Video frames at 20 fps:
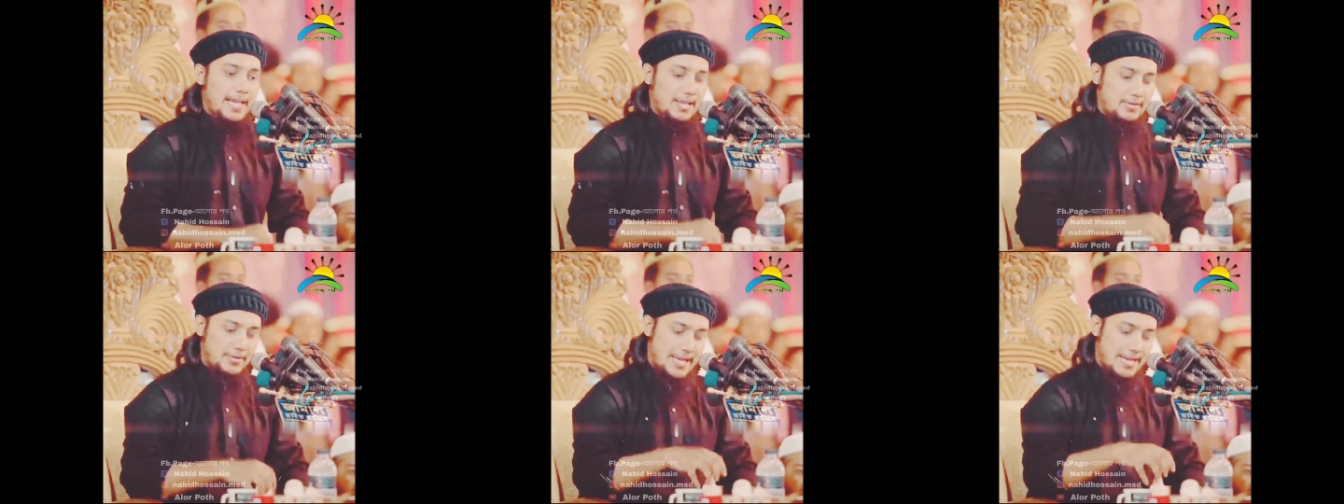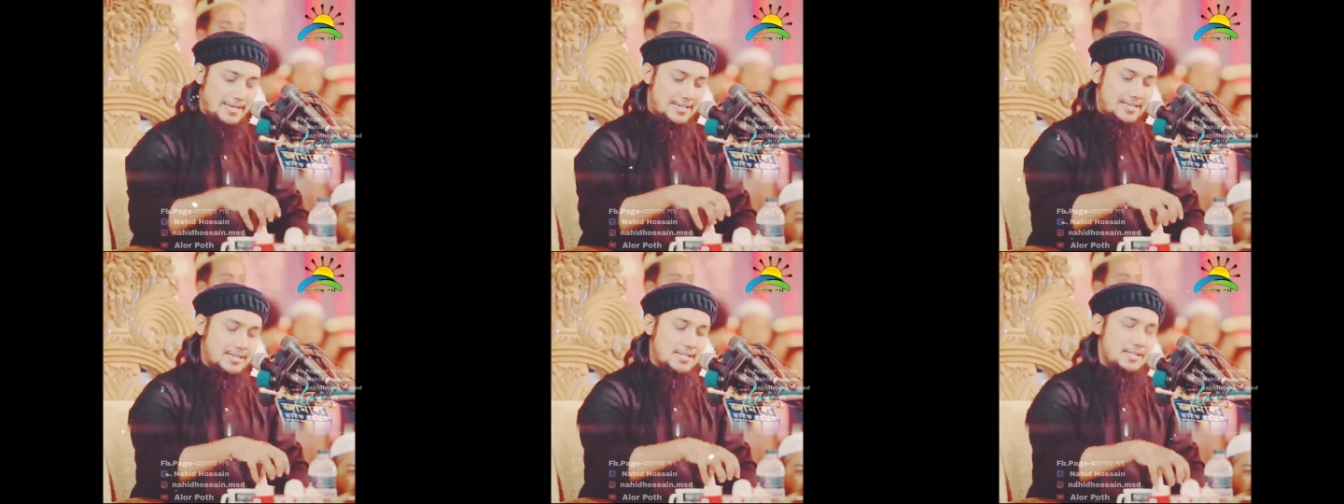এখন
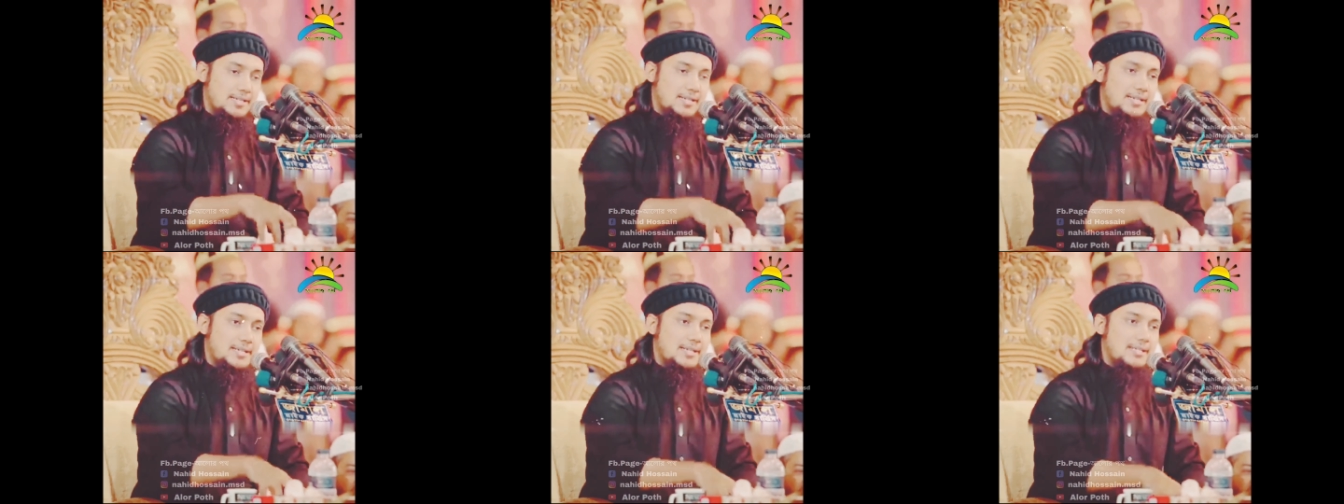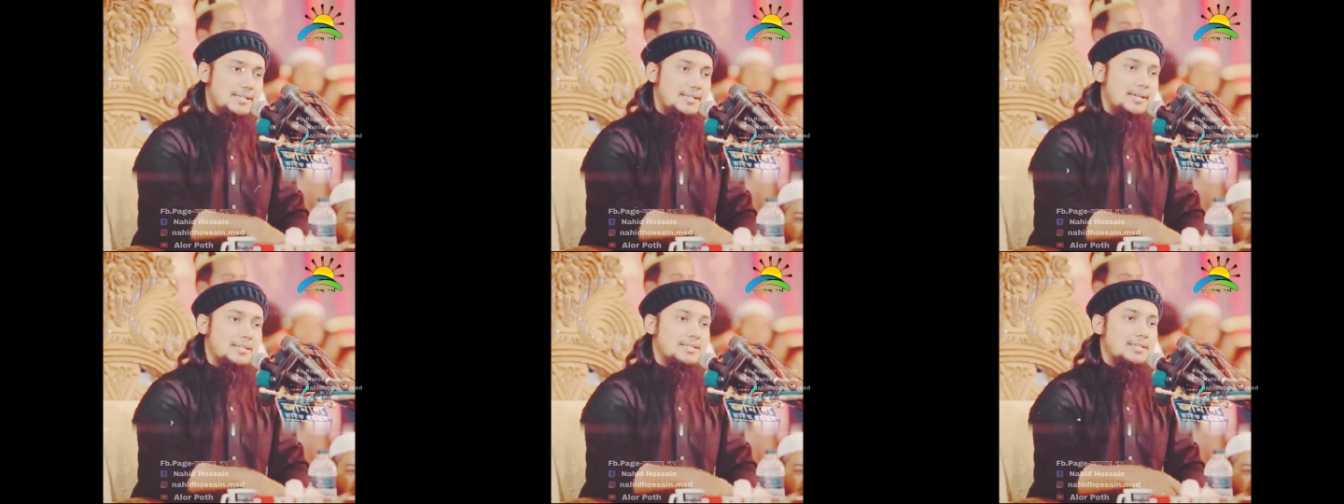একটা দেশের
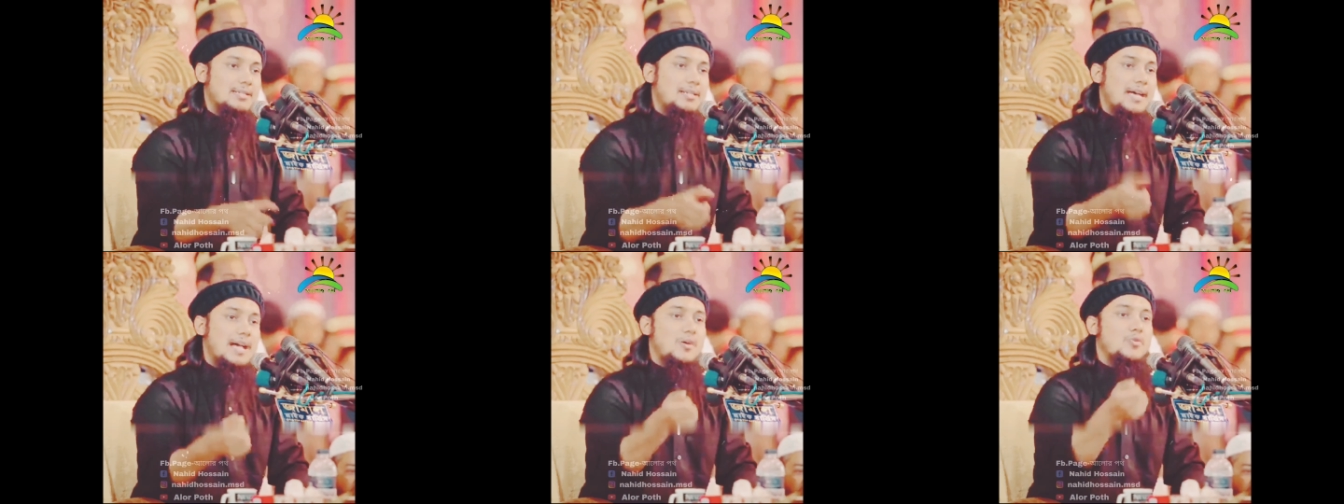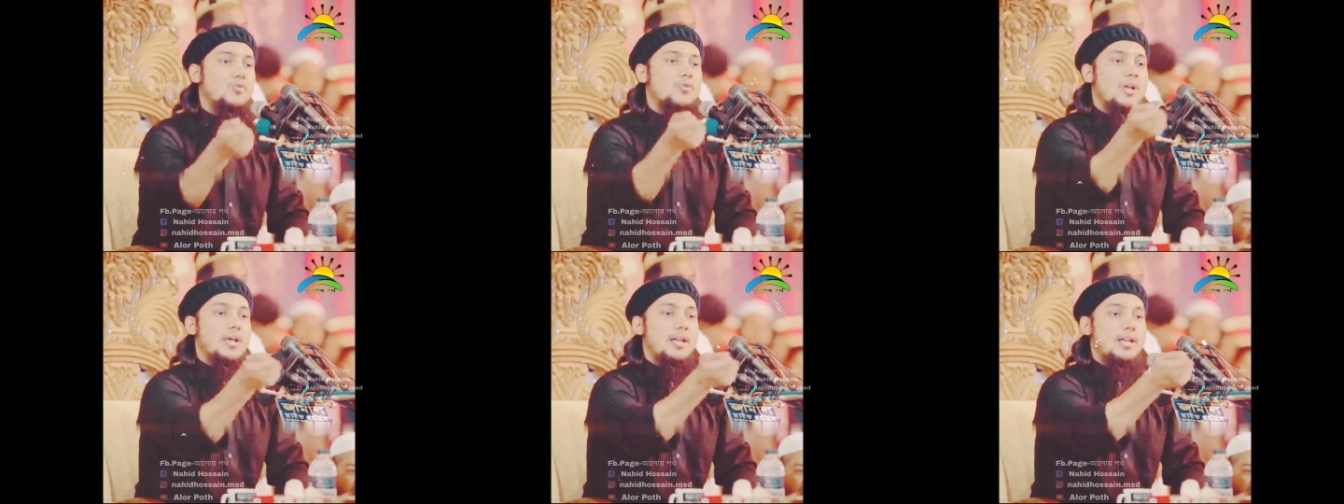কাছে আছে
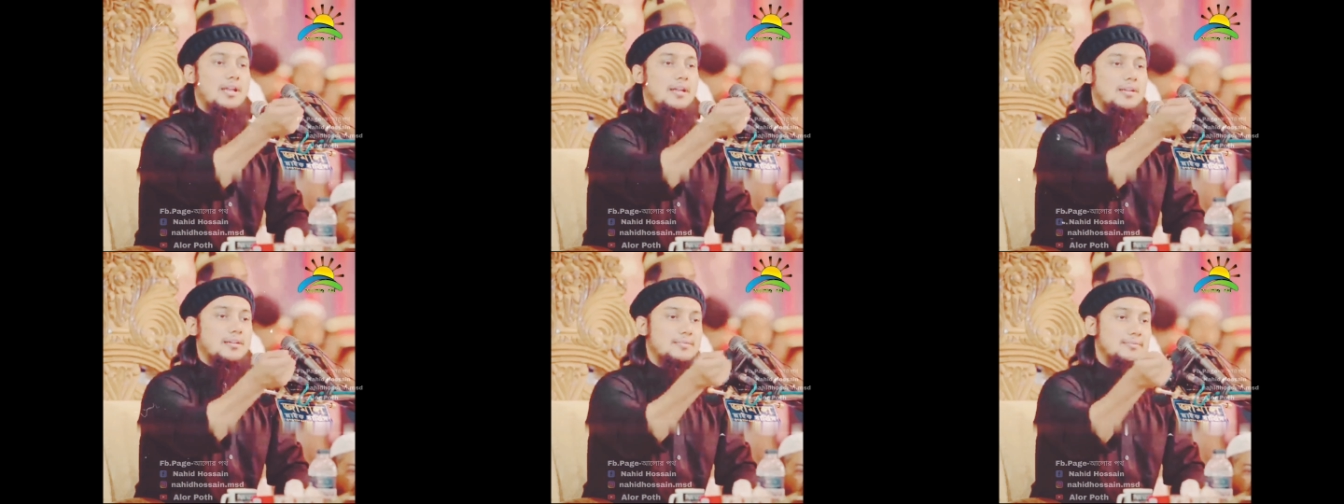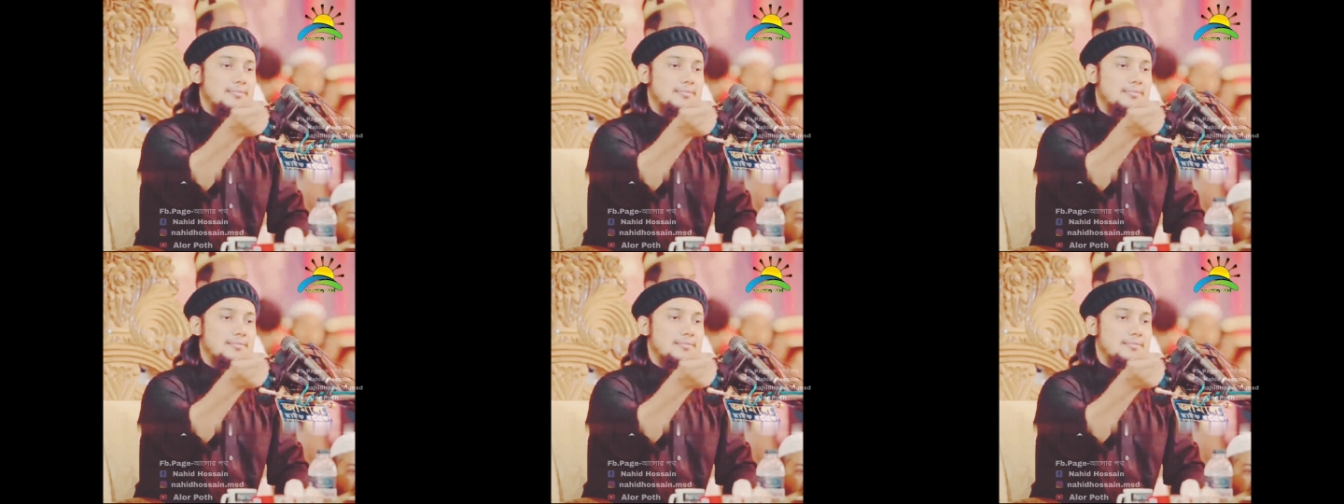দাকুরাল